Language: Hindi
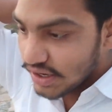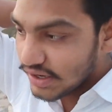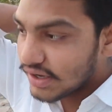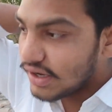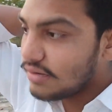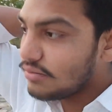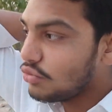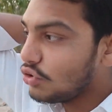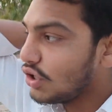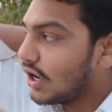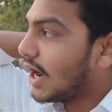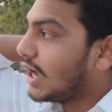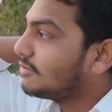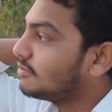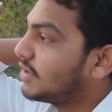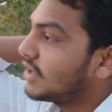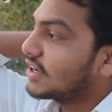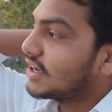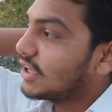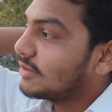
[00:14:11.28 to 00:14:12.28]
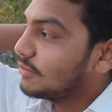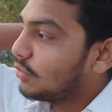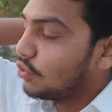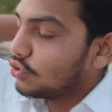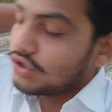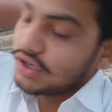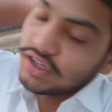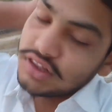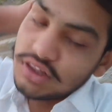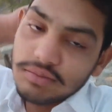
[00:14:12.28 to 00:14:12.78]
लेकिन बुलात भटकत
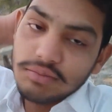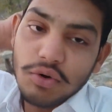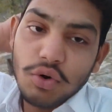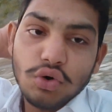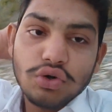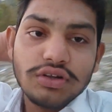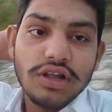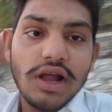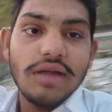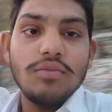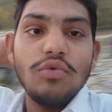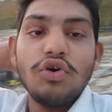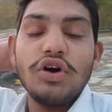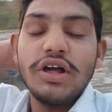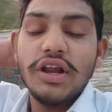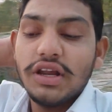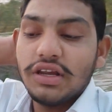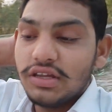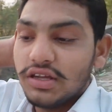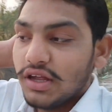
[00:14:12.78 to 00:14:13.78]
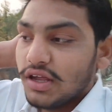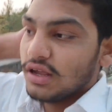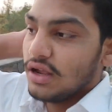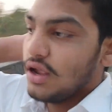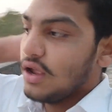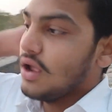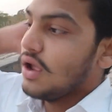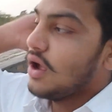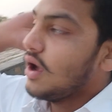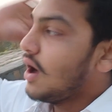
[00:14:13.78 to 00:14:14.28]
पहुँचे तो बहुत टाइम हो गई इसे
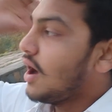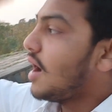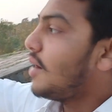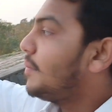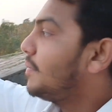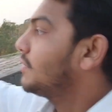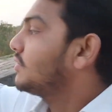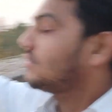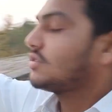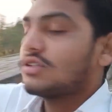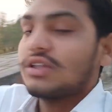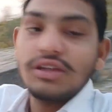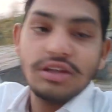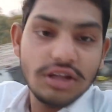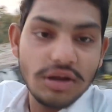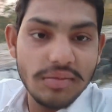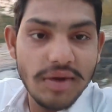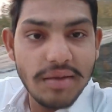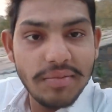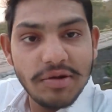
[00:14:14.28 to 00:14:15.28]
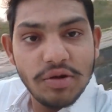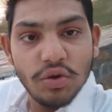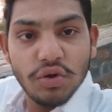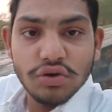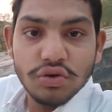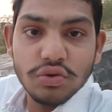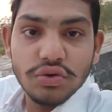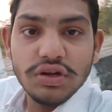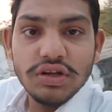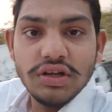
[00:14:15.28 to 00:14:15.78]
अब समय भी हो
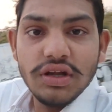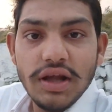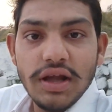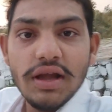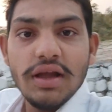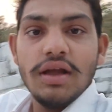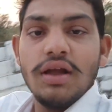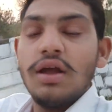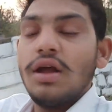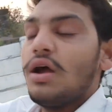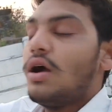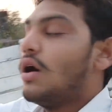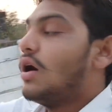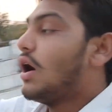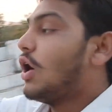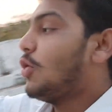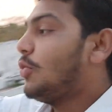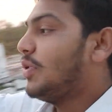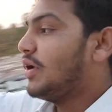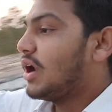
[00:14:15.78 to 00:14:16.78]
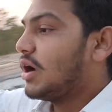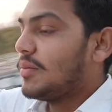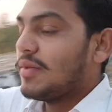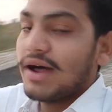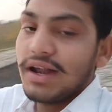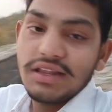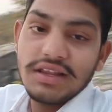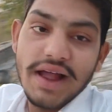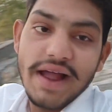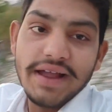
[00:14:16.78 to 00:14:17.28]
चुकी से और फिर
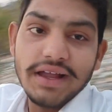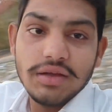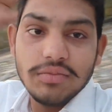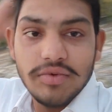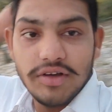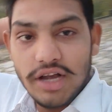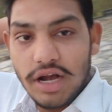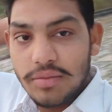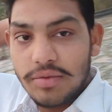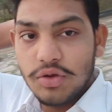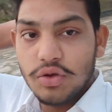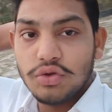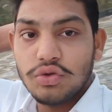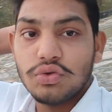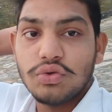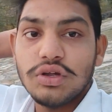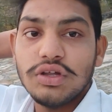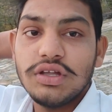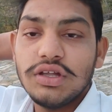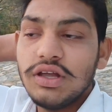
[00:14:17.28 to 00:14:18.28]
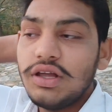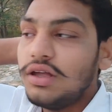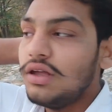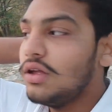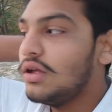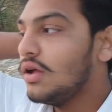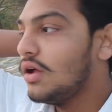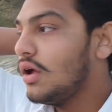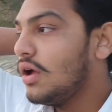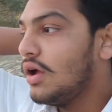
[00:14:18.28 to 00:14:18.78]
हमारे जाए के बेरा भी हो चुकी से
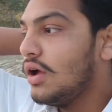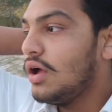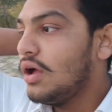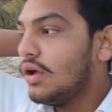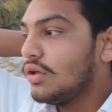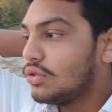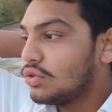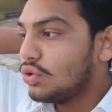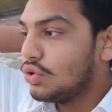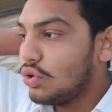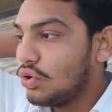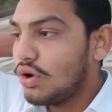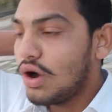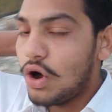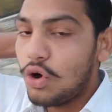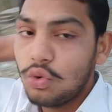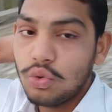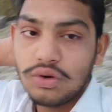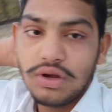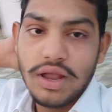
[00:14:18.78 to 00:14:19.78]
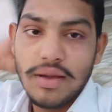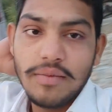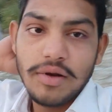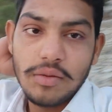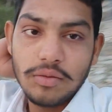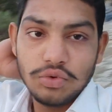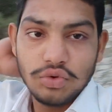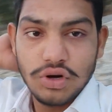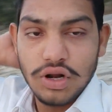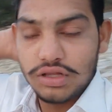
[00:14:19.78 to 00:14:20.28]
तो और
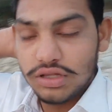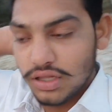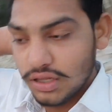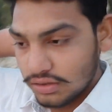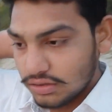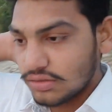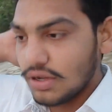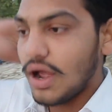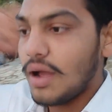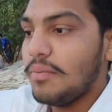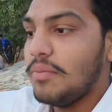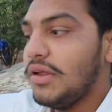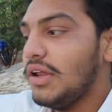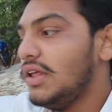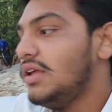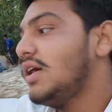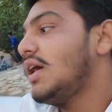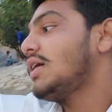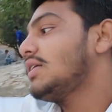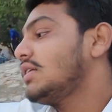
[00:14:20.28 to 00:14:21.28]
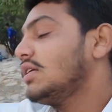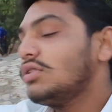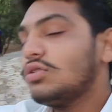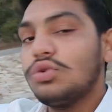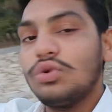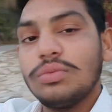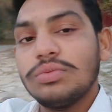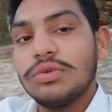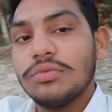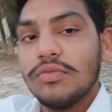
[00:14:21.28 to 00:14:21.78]
कैमरा में थोड़ा सा साफ भी नहीं आते
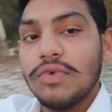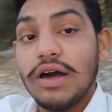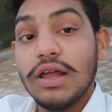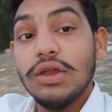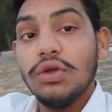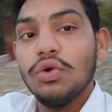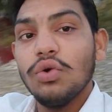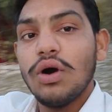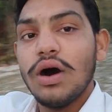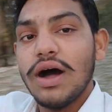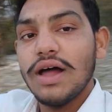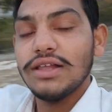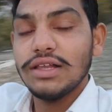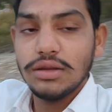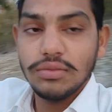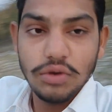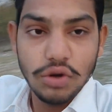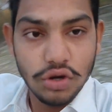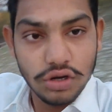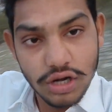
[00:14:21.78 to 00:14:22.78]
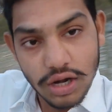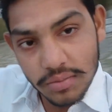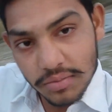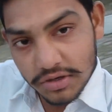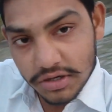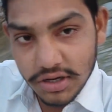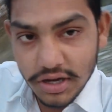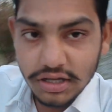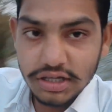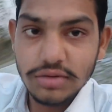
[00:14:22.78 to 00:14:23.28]
तो अब समारी हो आज के ब्लॉग हम
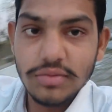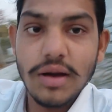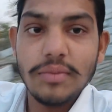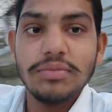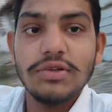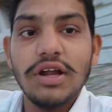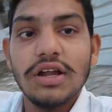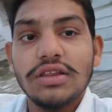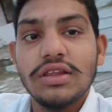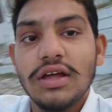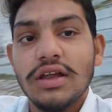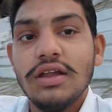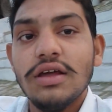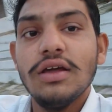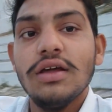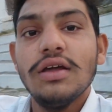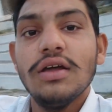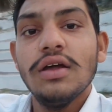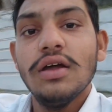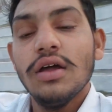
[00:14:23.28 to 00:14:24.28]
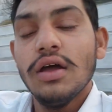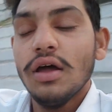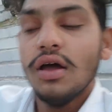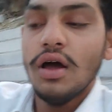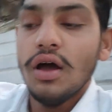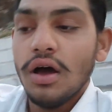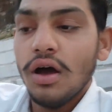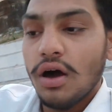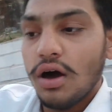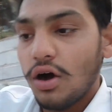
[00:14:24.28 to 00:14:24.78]
यहीं समाप्त हैं
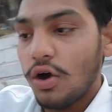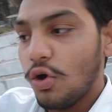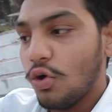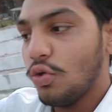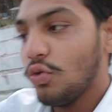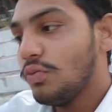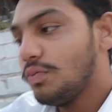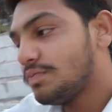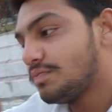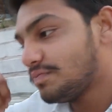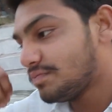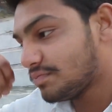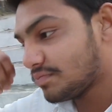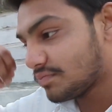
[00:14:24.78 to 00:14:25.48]
और